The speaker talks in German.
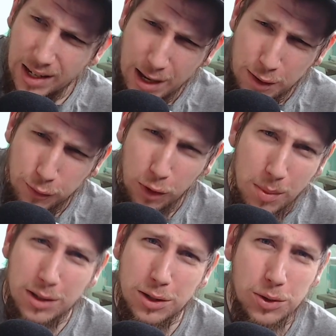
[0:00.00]

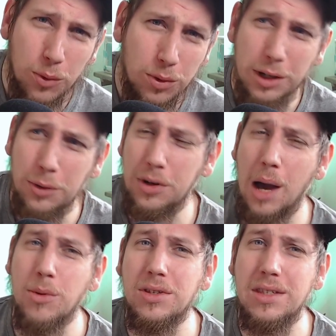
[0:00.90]
Information, die
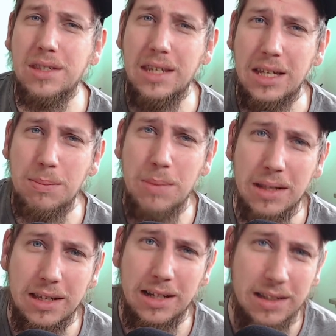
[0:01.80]
Konami uns nicht
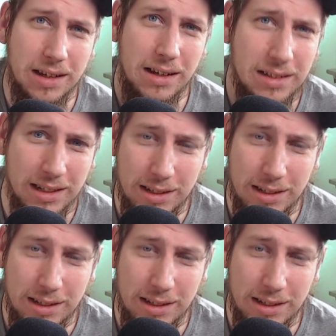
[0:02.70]
mitgeteilt hat,